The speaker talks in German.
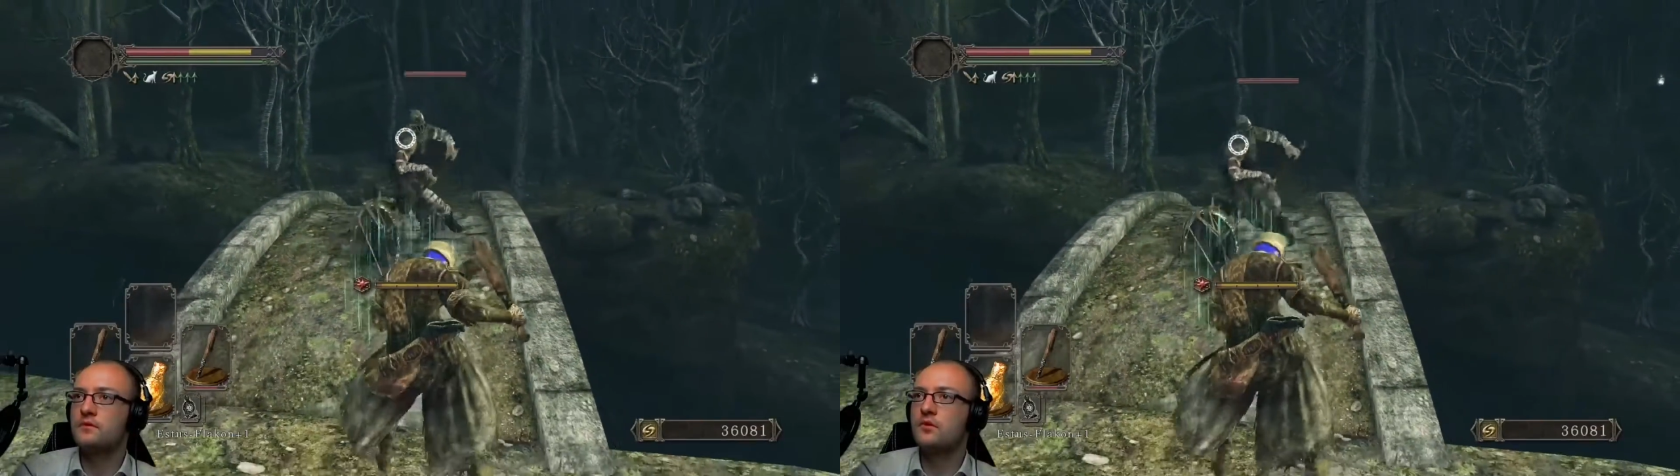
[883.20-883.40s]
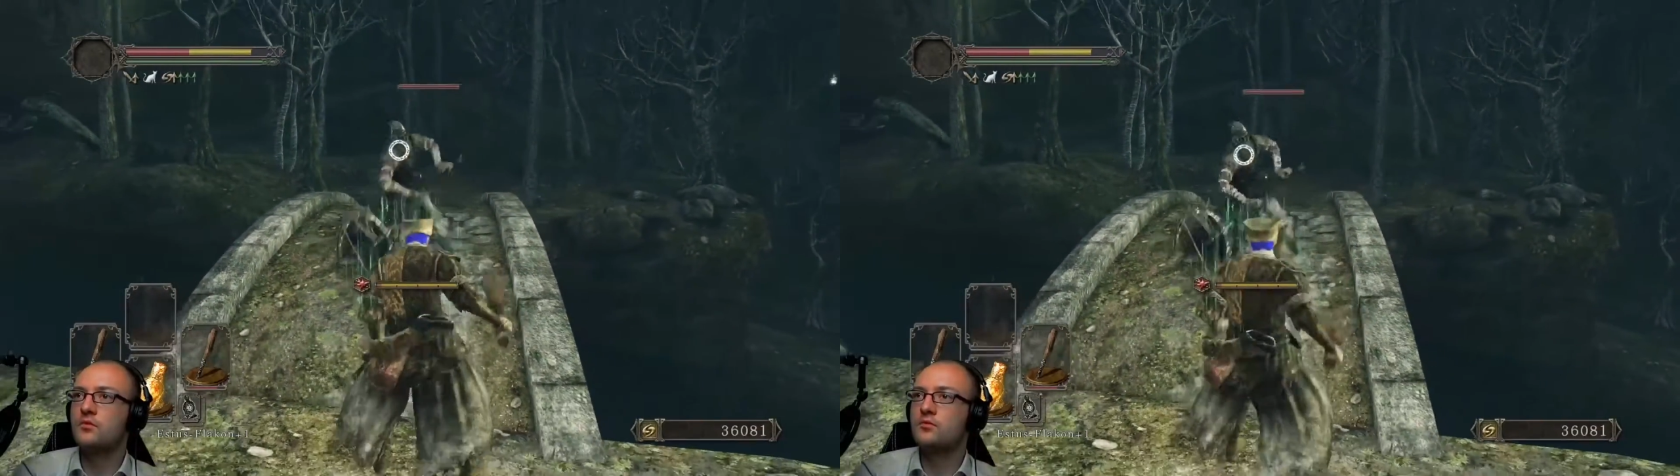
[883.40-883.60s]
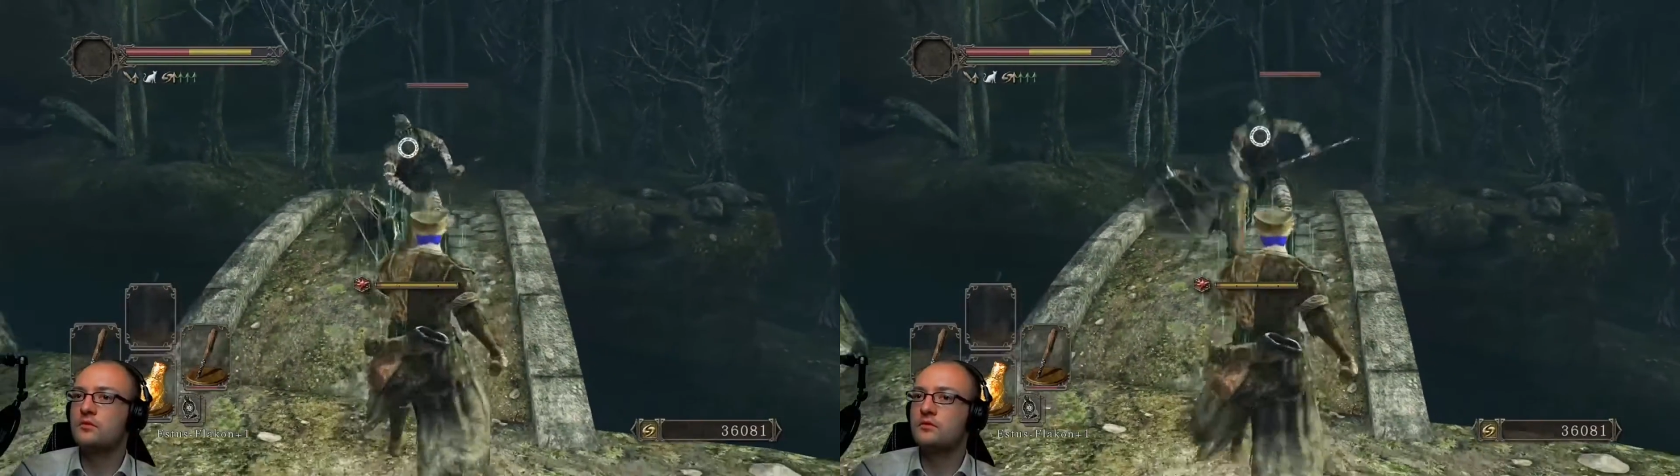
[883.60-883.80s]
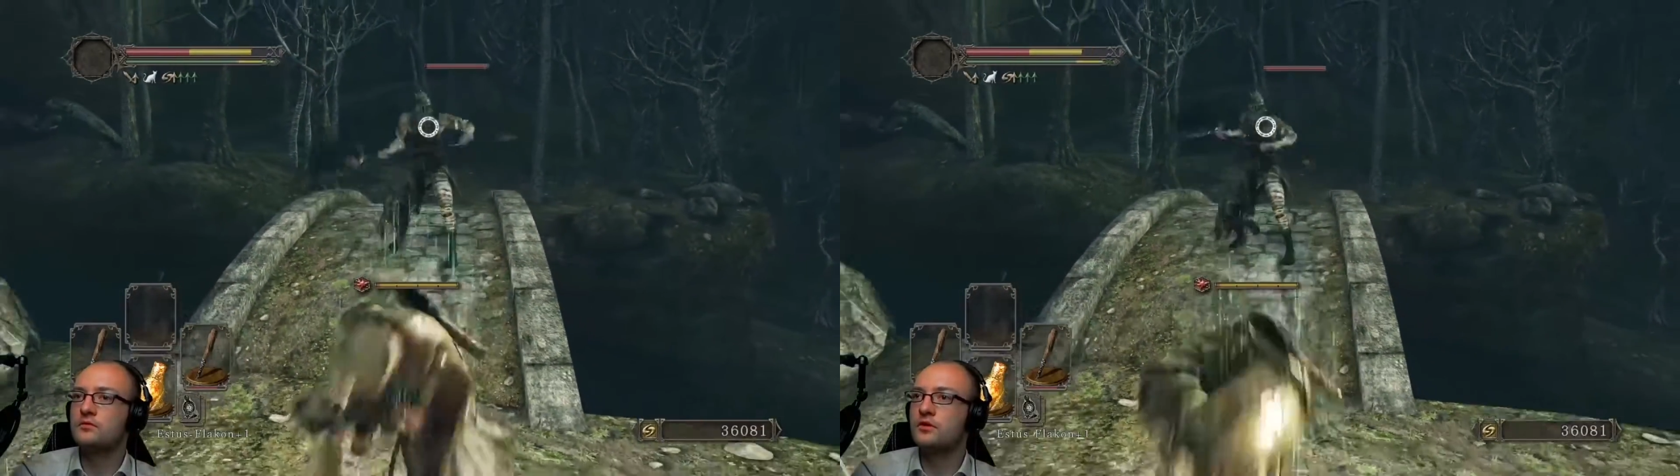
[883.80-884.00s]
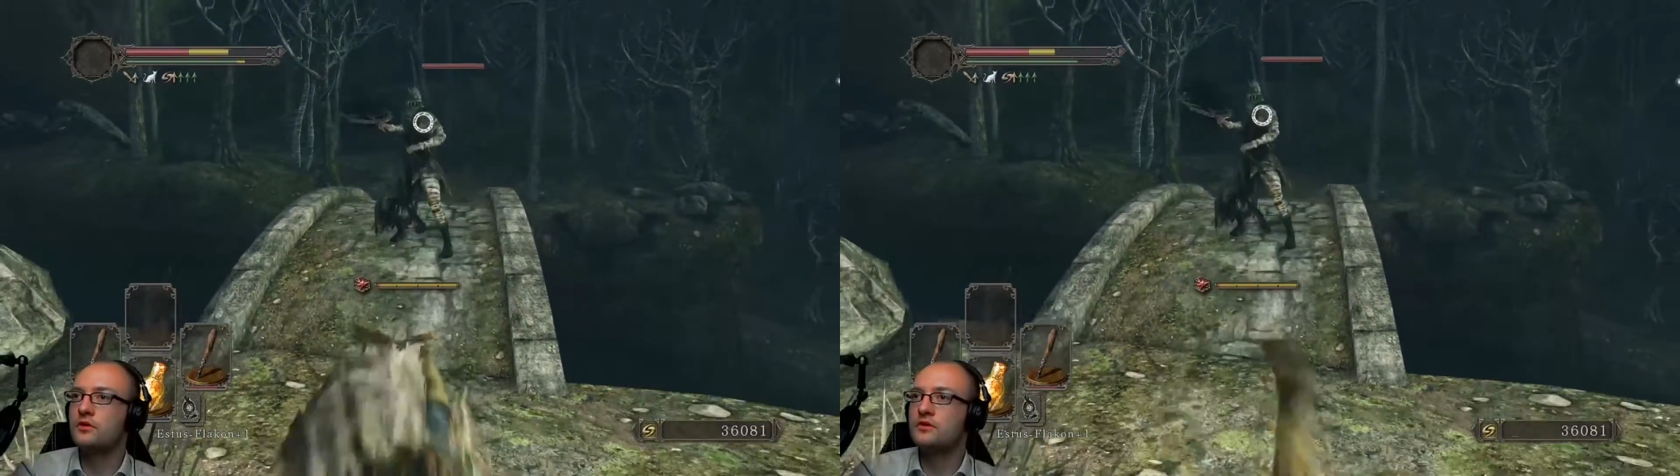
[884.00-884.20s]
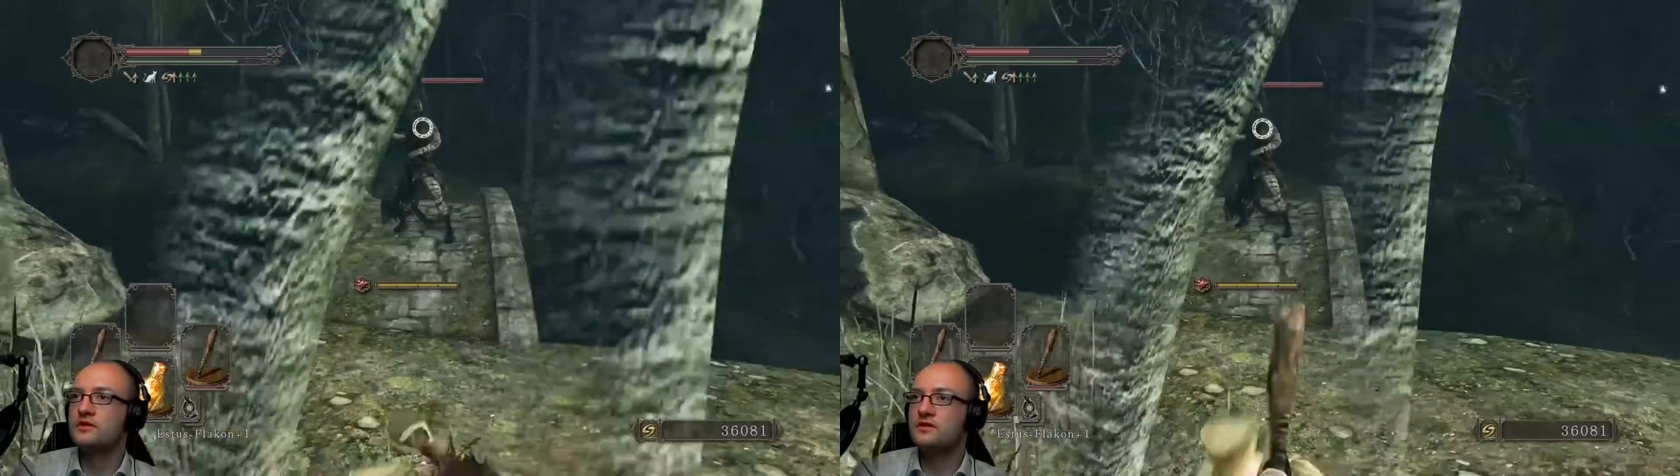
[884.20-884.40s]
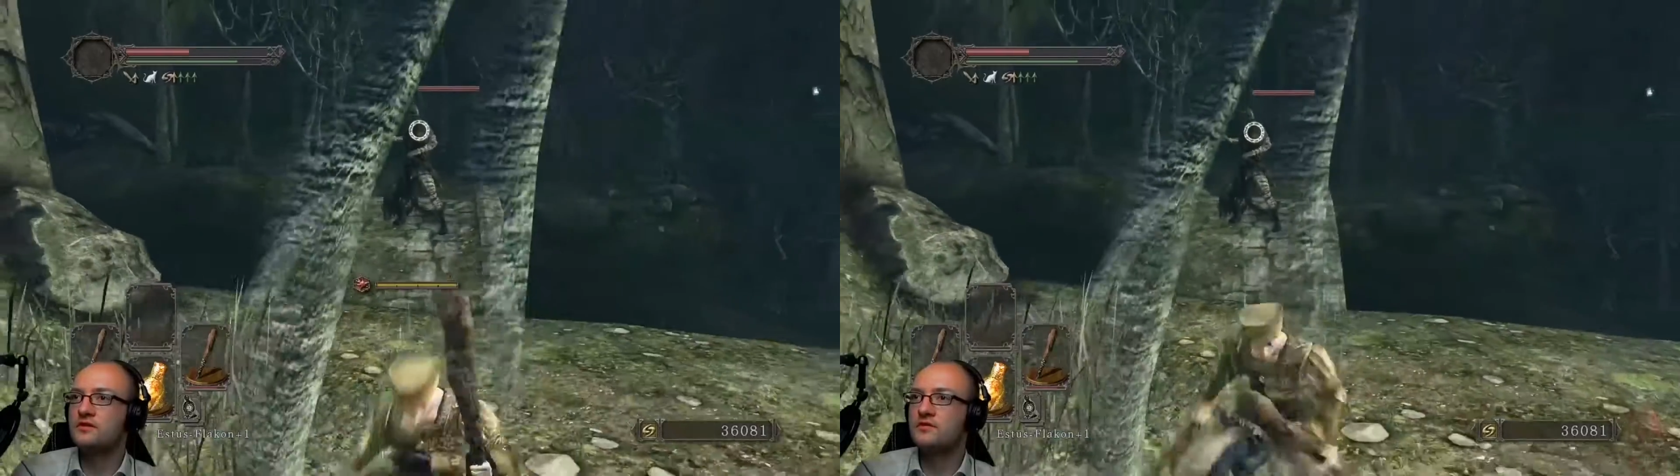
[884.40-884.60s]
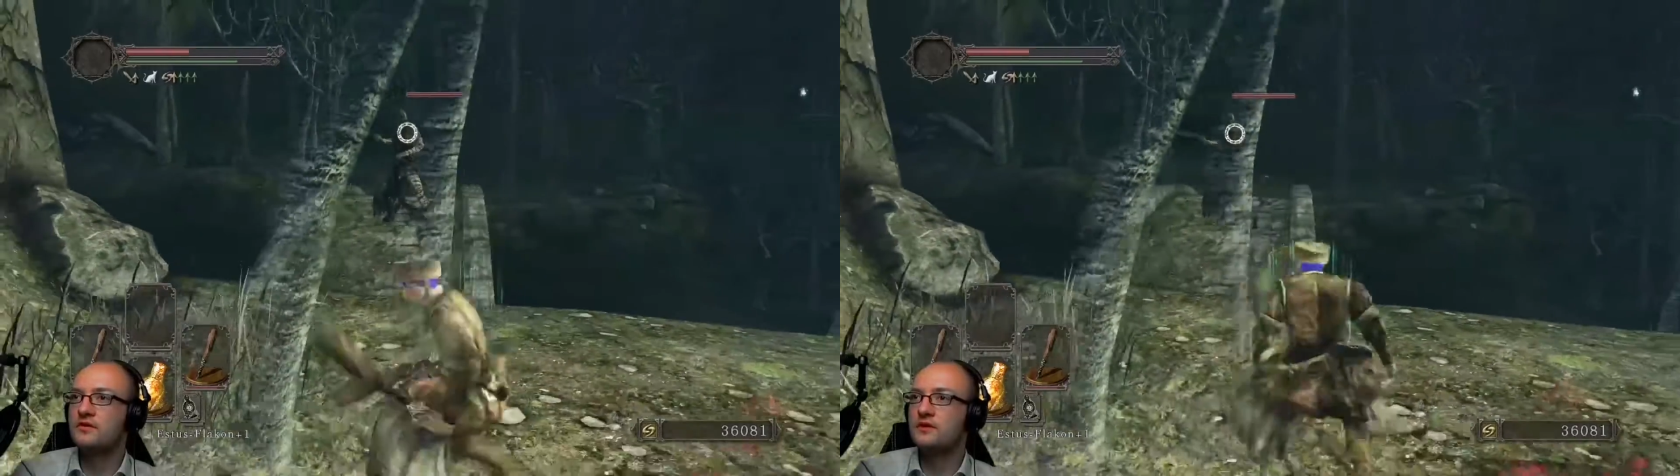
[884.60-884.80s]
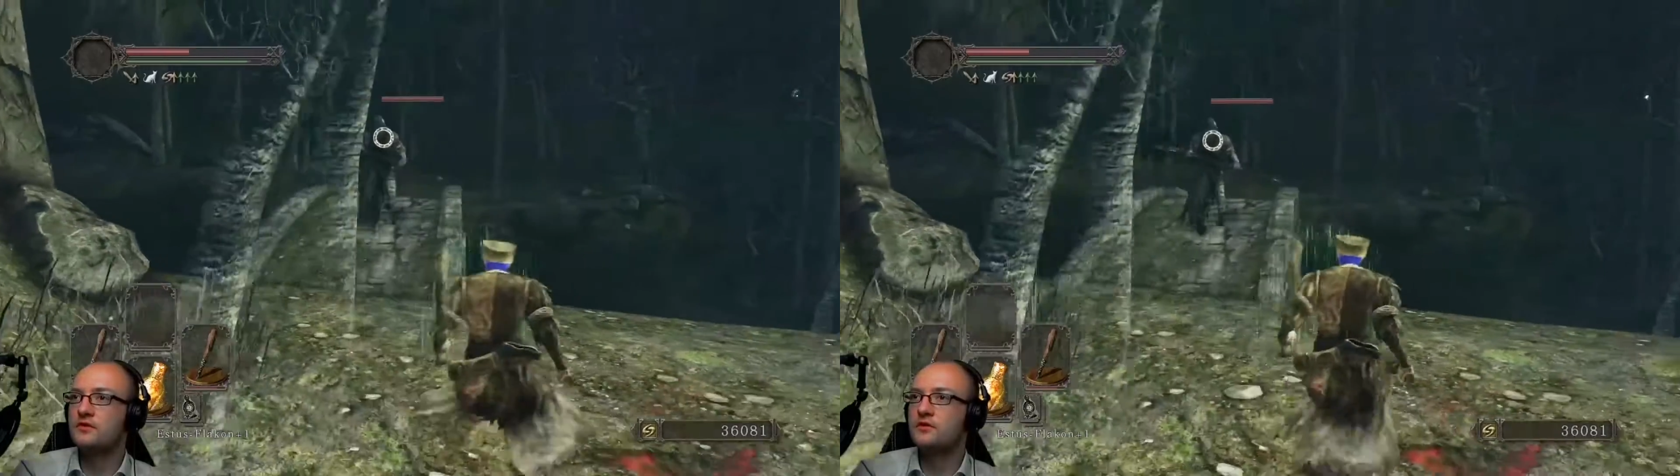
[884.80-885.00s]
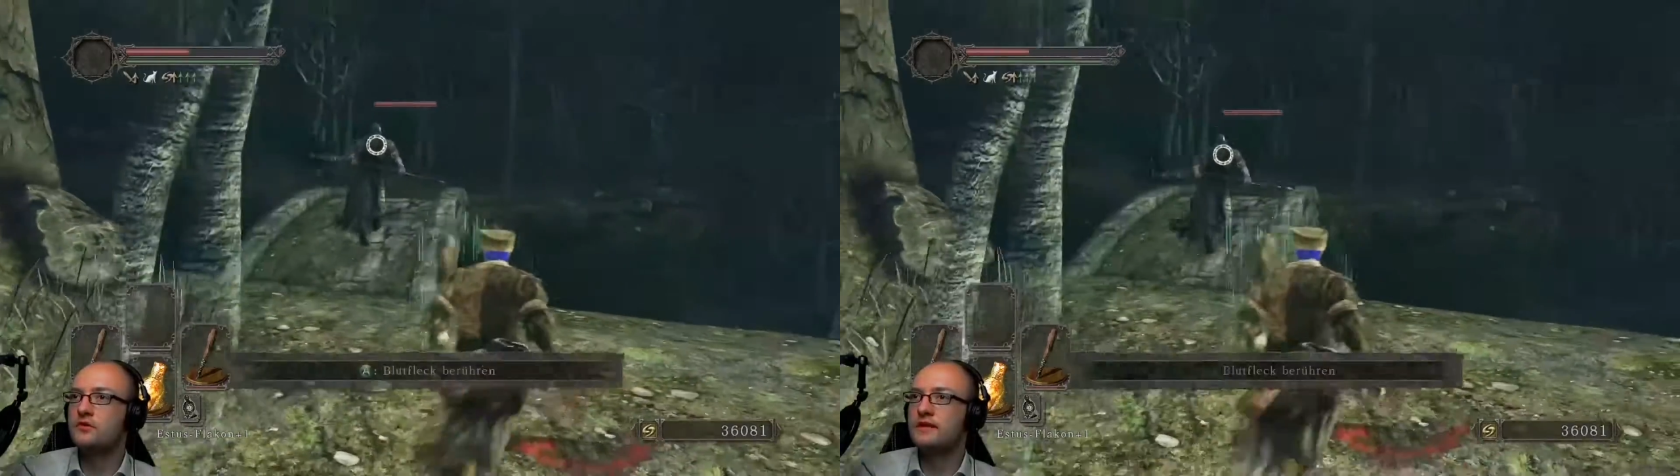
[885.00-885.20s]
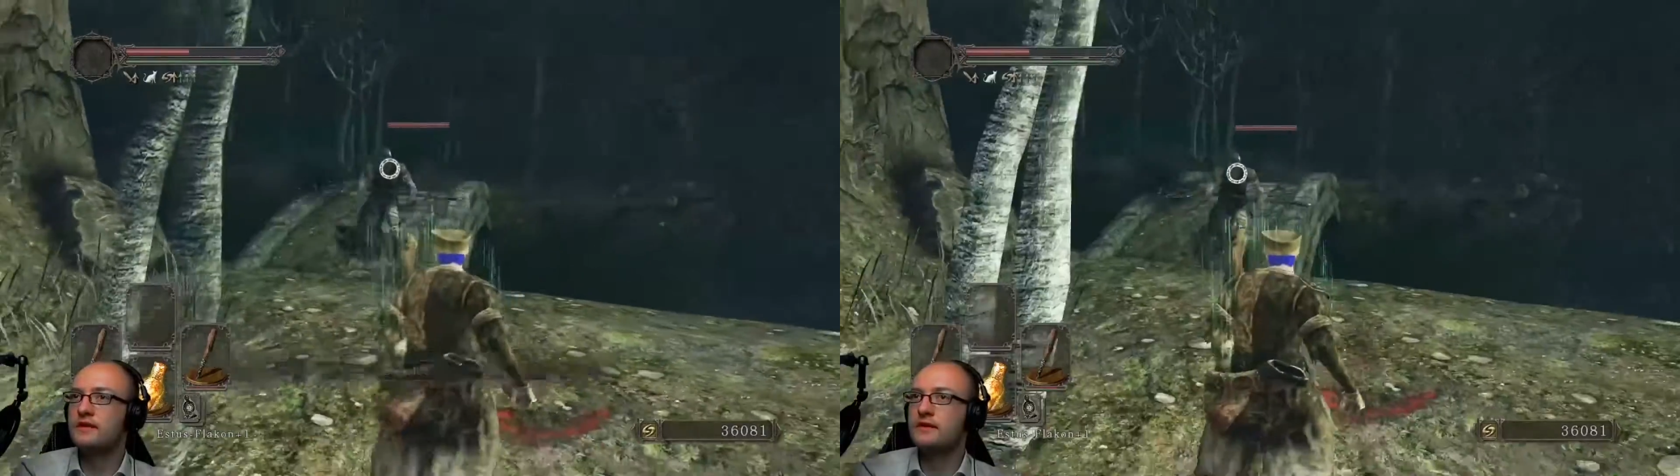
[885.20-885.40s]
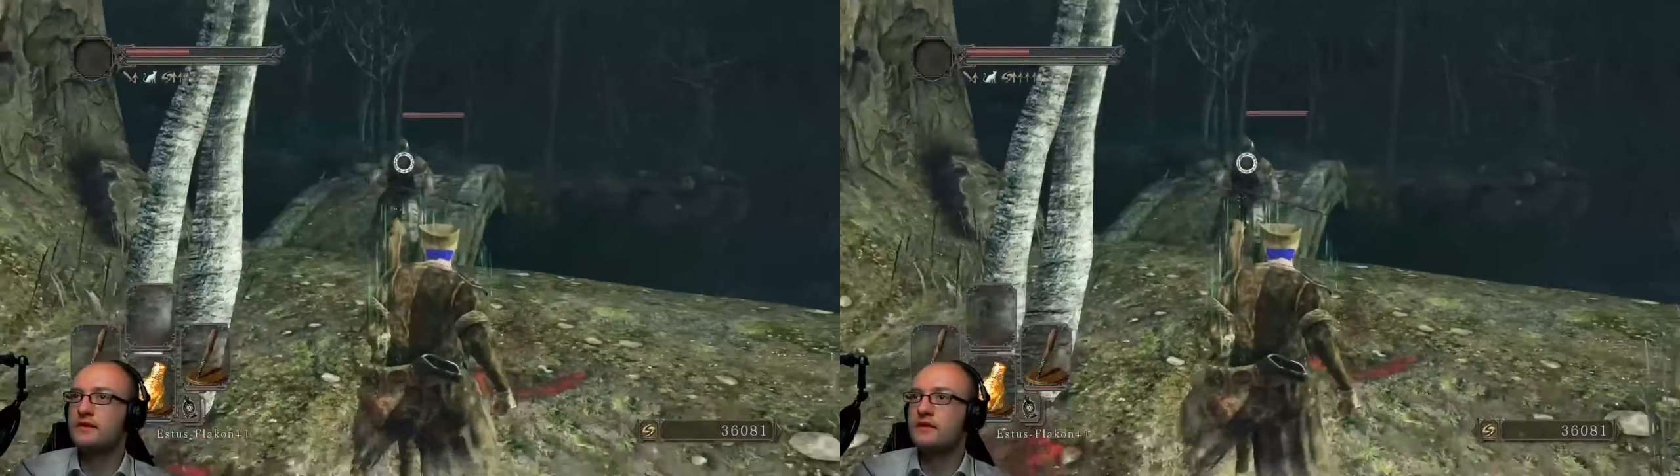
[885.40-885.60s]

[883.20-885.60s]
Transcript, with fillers: Oh, oh, toll. Ich dachte, ich wäre weit genug weg.